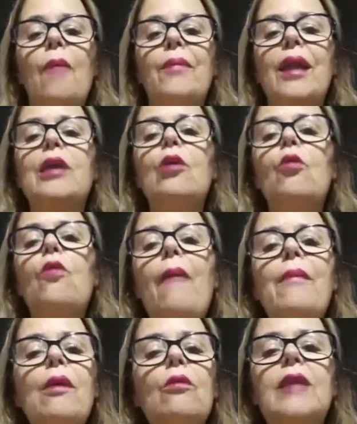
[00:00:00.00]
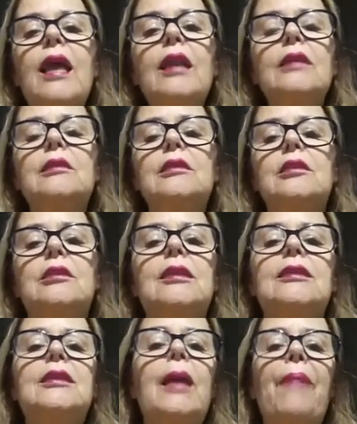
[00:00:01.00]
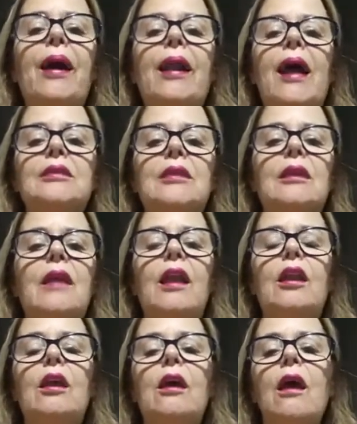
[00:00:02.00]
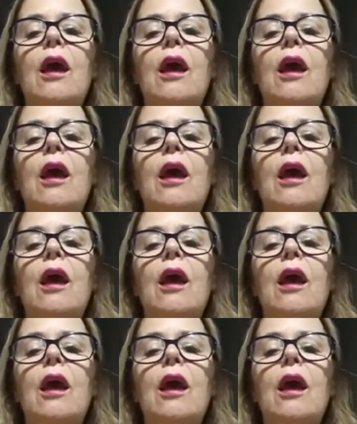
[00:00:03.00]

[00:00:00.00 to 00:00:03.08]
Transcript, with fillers: para que o amigo dele se separasse dele.